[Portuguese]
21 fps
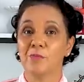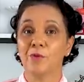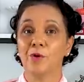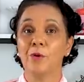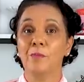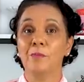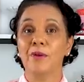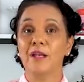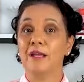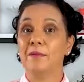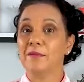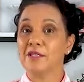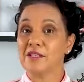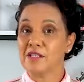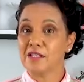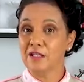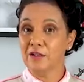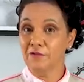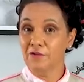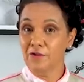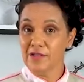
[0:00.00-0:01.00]
problemas
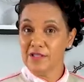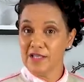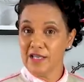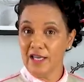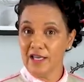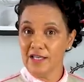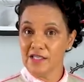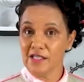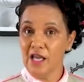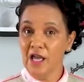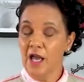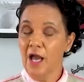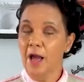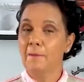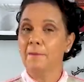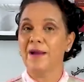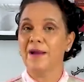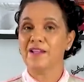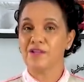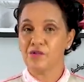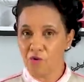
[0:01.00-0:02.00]
que vocês,
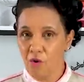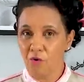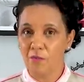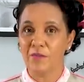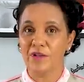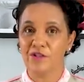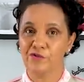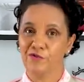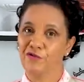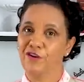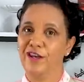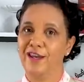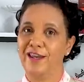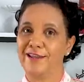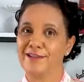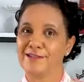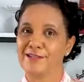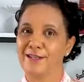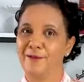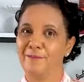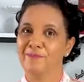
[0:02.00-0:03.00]
mas com uma
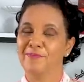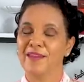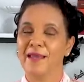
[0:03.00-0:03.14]
diferença.